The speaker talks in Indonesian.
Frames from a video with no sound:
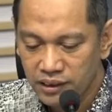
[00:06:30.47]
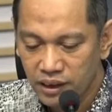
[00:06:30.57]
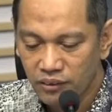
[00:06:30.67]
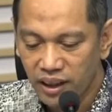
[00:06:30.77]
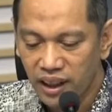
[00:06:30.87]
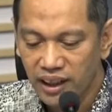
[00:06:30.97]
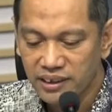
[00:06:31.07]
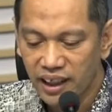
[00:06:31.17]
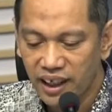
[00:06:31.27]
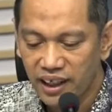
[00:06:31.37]
Saudara
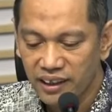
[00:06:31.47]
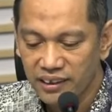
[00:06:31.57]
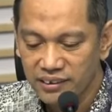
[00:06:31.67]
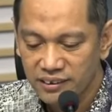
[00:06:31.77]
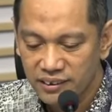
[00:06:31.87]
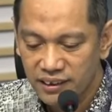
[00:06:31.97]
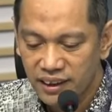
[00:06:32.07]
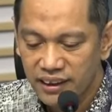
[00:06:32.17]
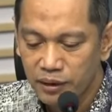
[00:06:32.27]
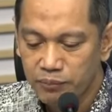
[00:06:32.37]
SR e
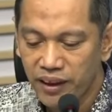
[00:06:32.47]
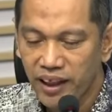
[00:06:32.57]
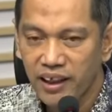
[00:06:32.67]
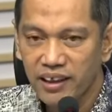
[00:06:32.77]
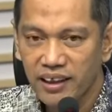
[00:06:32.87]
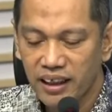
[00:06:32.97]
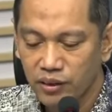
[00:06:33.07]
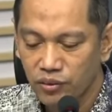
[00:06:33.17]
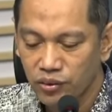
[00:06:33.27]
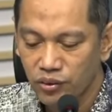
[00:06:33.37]
dipilih dan
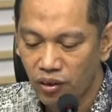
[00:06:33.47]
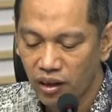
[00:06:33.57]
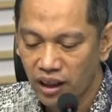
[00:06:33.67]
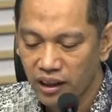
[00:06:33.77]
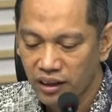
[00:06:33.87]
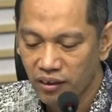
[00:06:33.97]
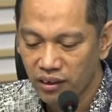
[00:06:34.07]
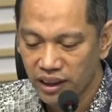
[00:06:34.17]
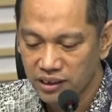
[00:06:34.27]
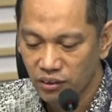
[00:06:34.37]
ditunjuk oleh
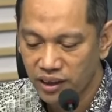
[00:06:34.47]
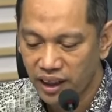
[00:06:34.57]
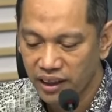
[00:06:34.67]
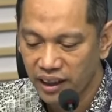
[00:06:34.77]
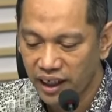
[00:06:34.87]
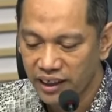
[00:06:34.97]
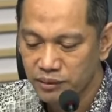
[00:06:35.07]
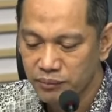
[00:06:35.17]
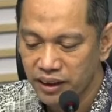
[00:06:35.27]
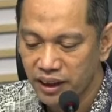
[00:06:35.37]
oleh saudara ER
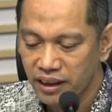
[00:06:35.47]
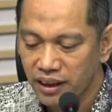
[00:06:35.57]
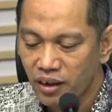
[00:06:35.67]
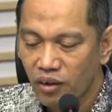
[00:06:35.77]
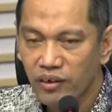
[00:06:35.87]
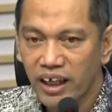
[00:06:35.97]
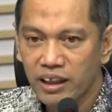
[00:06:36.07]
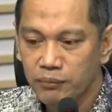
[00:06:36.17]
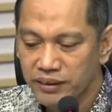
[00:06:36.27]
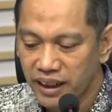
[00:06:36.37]
sebagai
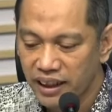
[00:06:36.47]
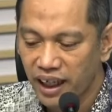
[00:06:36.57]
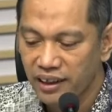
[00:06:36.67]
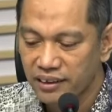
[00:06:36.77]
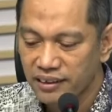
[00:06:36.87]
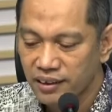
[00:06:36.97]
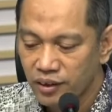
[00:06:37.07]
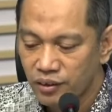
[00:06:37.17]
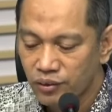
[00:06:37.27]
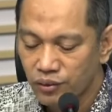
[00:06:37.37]
orang kepercayaan
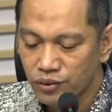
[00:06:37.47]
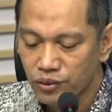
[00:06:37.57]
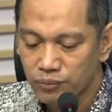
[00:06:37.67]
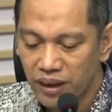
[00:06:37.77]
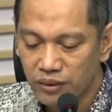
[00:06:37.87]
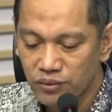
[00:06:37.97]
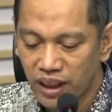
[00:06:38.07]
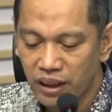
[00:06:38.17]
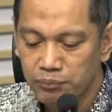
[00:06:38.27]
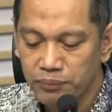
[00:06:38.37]
untuk
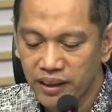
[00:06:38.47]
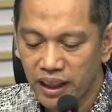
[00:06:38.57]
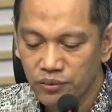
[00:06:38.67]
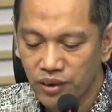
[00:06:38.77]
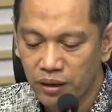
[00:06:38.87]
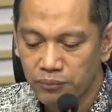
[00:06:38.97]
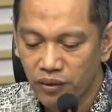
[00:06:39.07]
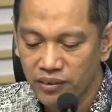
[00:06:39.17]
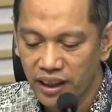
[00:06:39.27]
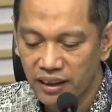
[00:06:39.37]
melakukan pengaturan
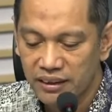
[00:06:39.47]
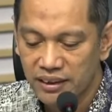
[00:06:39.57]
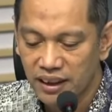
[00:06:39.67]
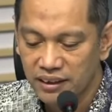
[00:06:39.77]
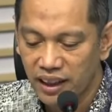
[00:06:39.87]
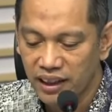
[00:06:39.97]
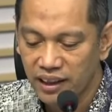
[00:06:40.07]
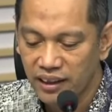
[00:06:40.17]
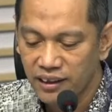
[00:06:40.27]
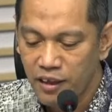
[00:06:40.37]
proyek
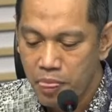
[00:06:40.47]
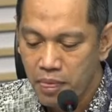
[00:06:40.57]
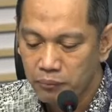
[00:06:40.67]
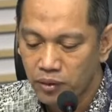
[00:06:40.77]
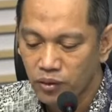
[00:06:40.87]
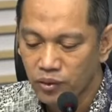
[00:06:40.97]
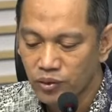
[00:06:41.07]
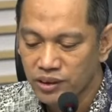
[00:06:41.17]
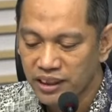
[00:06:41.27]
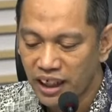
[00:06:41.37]
disertai
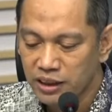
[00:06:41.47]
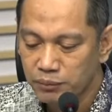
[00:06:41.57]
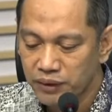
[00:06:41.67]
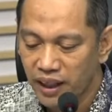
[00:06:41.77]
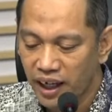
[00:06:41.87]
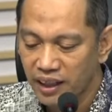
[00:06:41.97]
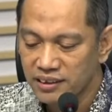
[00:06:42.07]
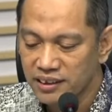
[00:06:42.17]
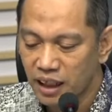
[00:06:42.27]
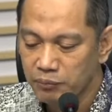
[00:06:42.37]
menunjuk secara
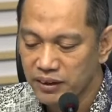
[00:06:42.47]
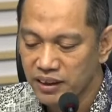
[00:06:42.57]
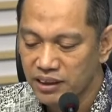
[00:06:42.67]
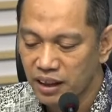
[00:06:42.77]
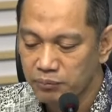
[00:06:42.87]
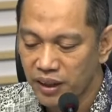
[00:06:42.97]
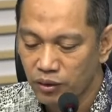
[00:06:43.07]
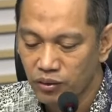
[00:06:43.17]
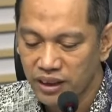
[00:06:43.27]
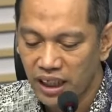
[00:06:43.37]
sepihak siapa saja
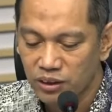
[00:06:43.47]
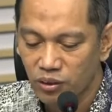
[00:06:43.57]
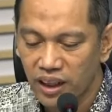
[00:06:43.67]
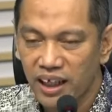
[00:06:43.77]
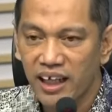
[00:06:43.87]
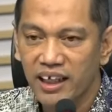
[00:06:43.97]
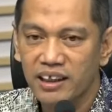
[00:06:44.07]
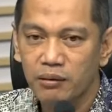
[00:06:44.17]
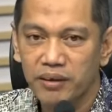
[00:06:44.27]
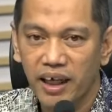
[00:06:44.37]
pihak kontraktor yang
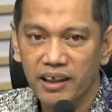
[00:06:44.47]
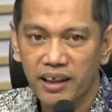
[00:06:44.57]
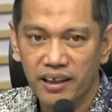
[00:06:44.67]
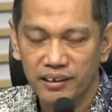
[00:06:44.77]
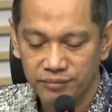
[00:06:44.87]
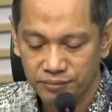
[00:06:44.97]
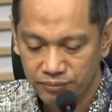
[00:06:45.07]
akan dimenangkan.